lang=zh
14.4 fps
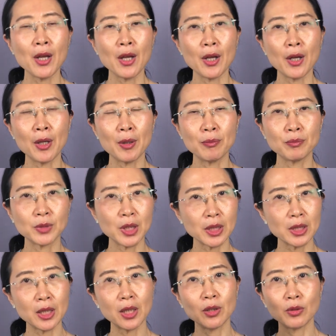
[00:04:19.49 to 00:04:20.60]
嗯，这
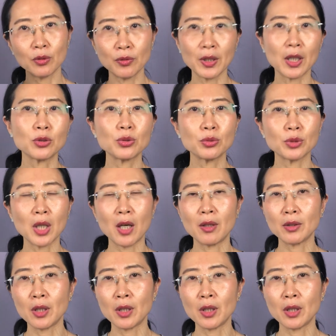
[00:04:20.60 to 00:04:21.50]
些都非常重要。